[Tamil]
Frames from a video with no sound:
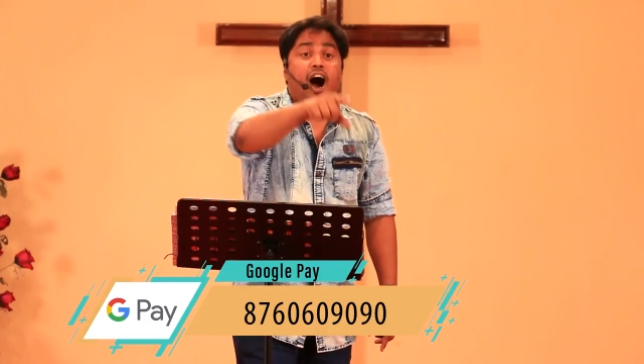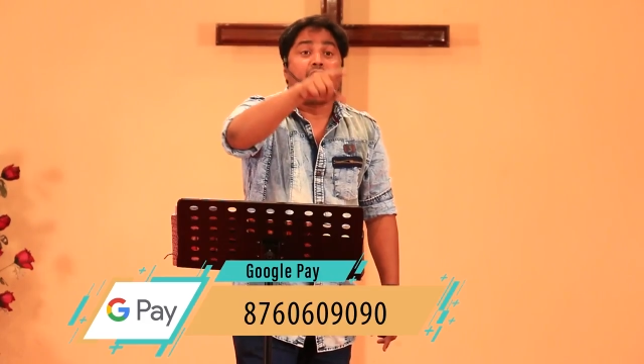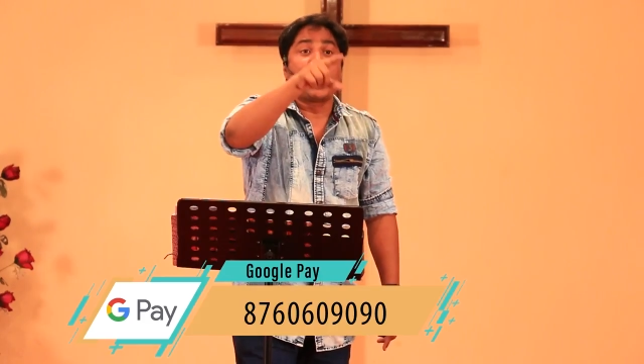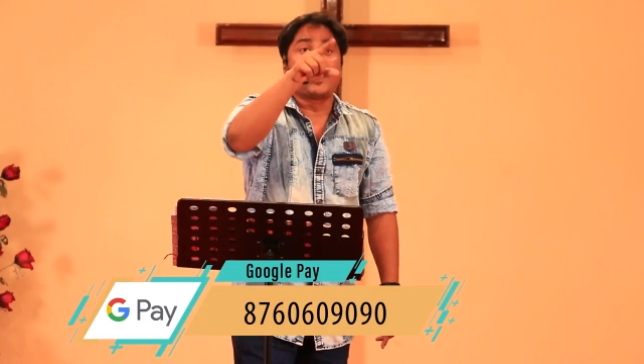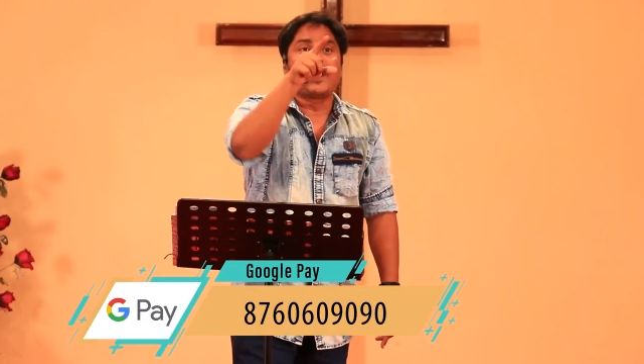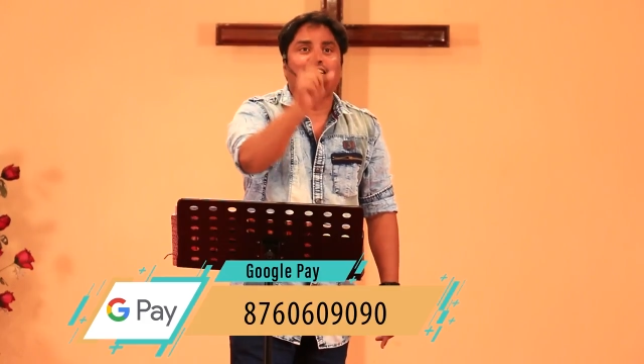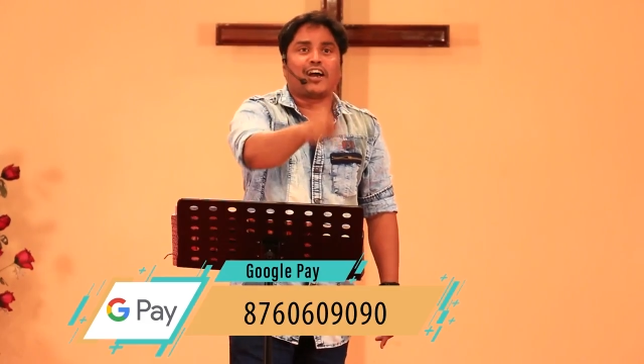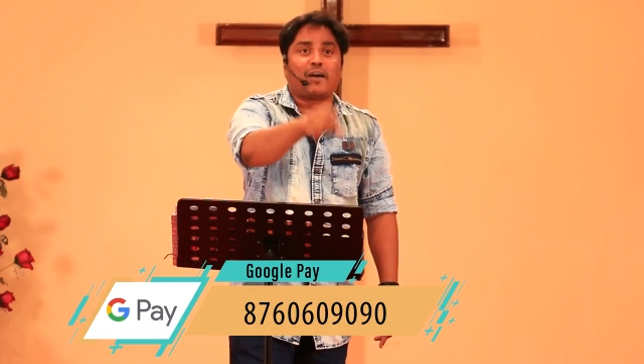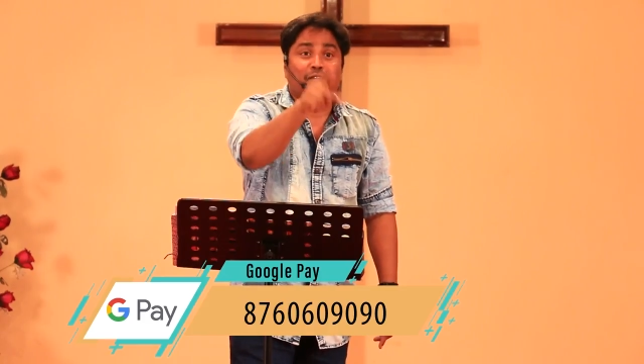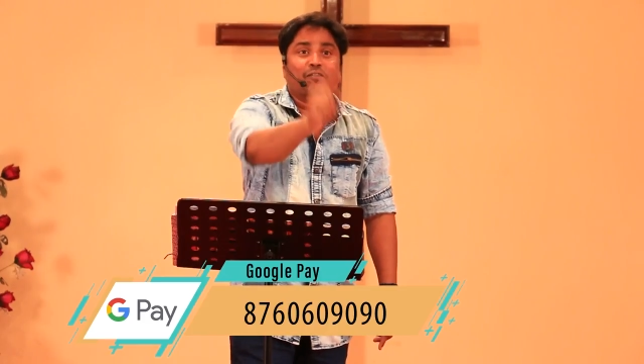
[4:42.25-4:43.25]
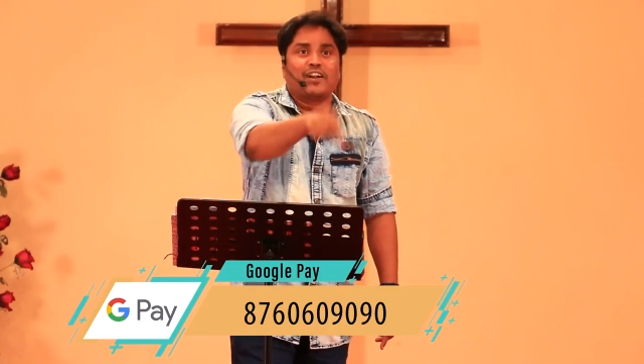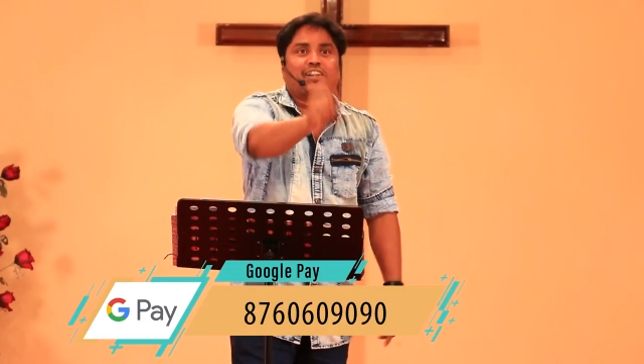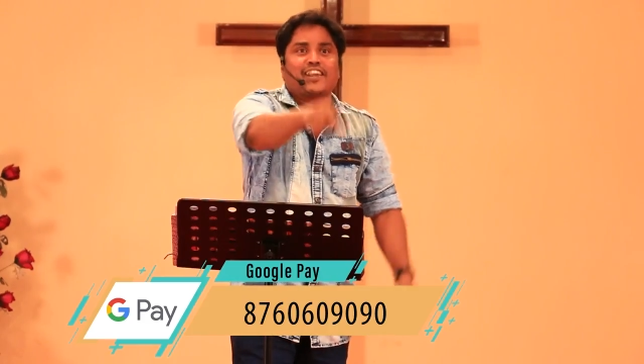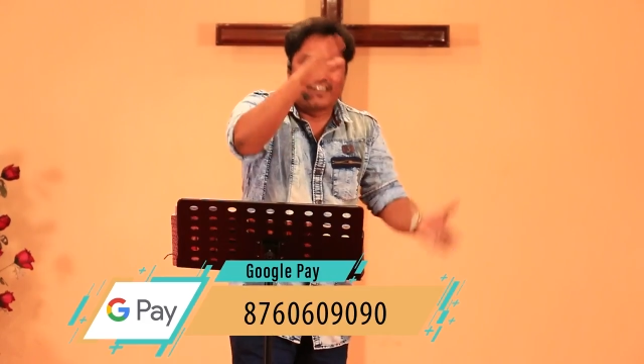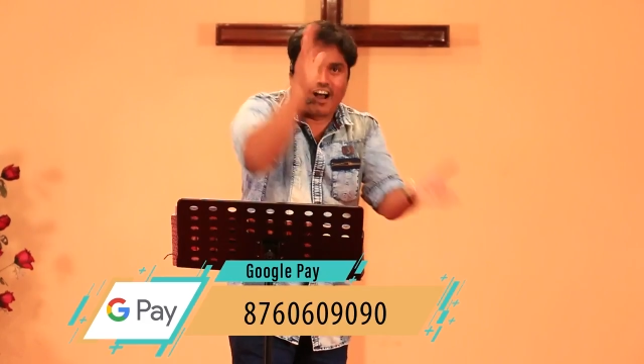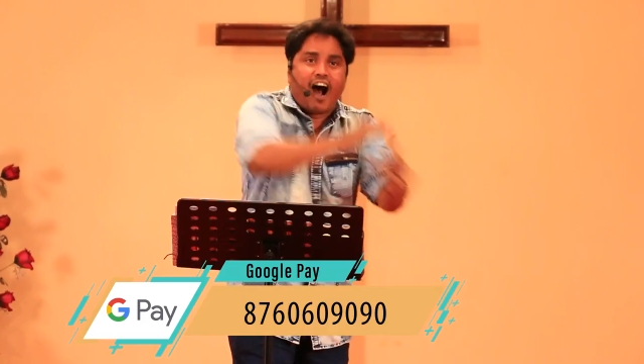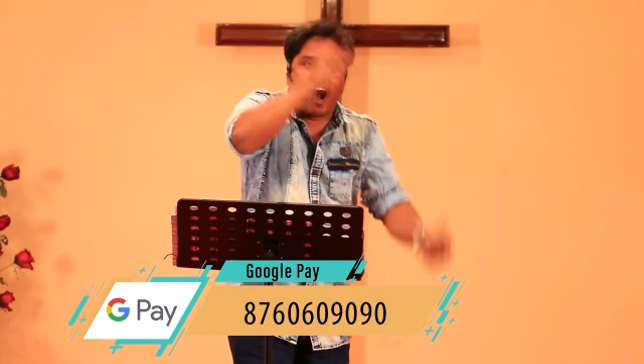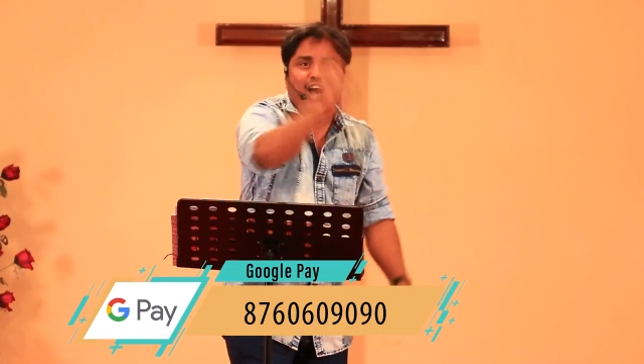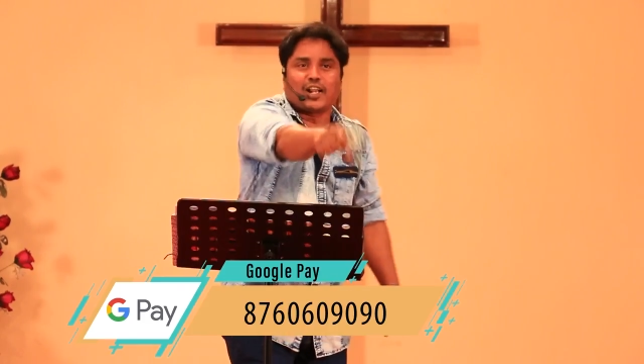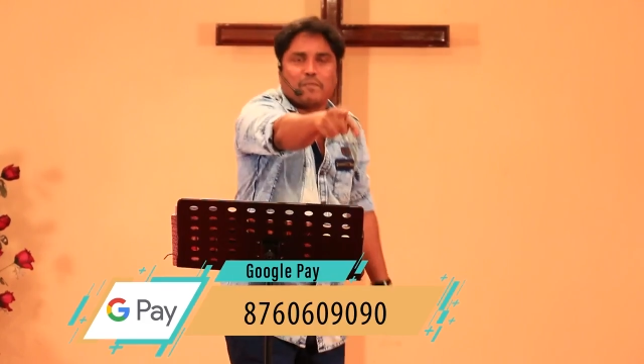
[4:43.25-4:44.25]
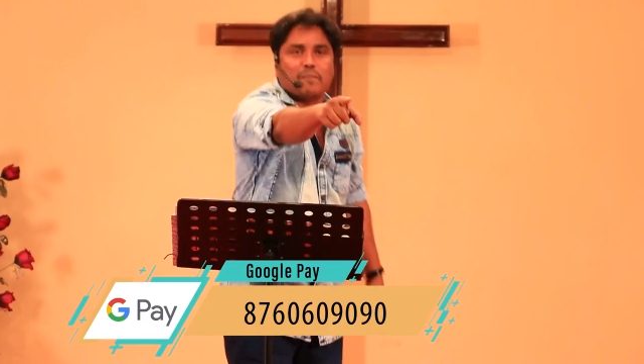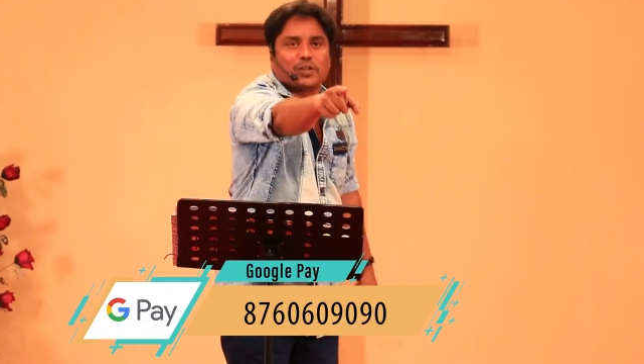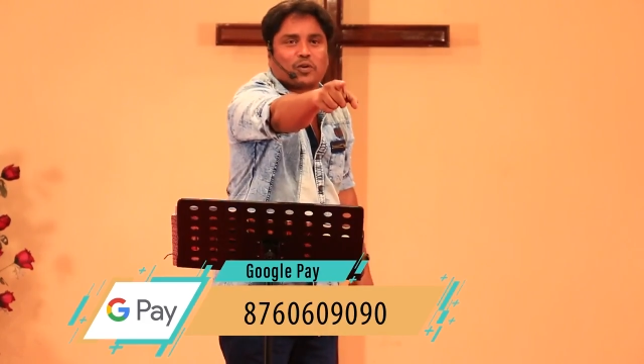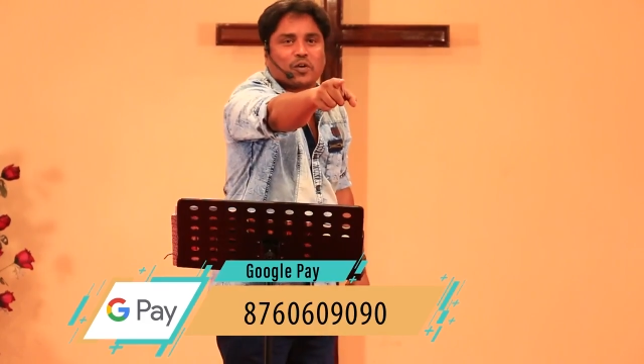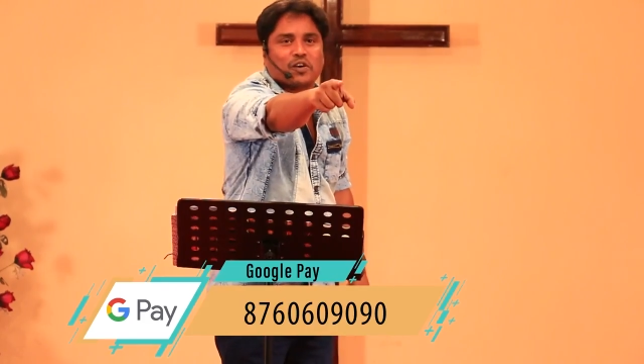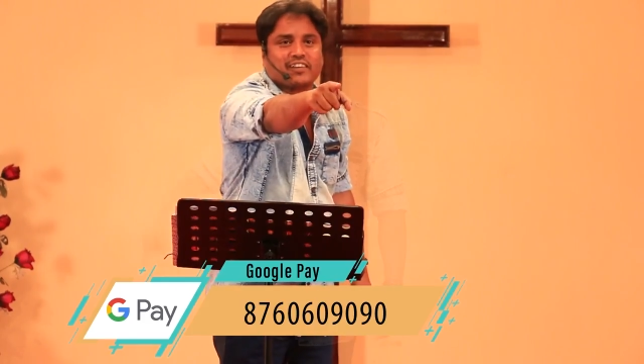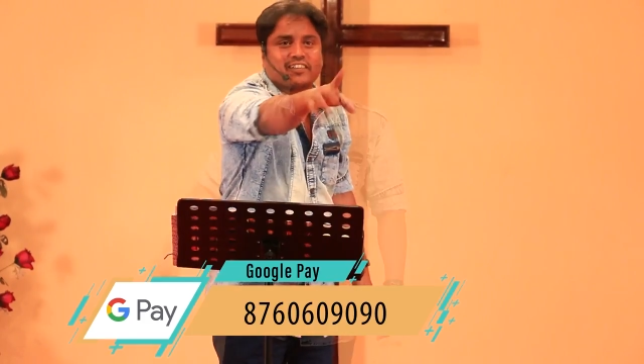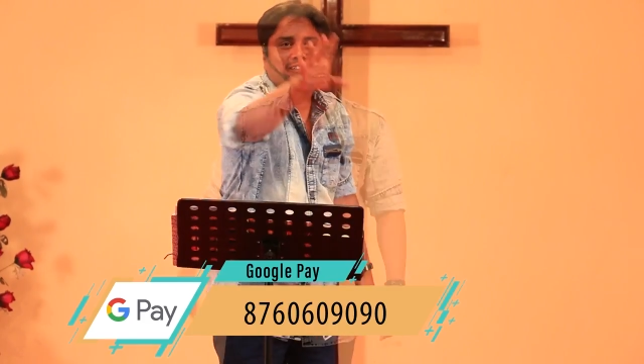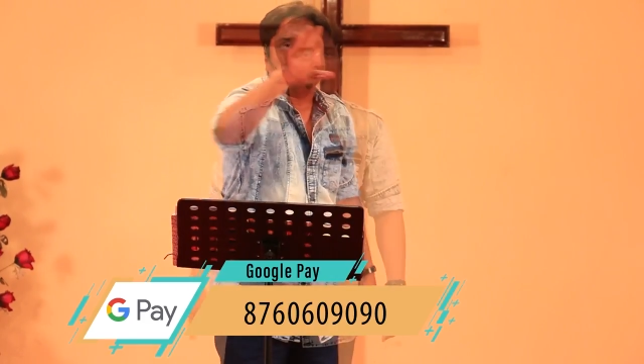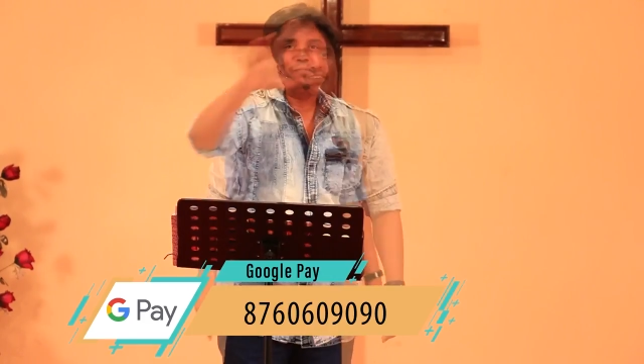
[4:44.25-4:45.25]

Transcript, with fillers: அங்கேதான் அவன் வெற்றியின் ஆரம்பமே தொடங்குகிறது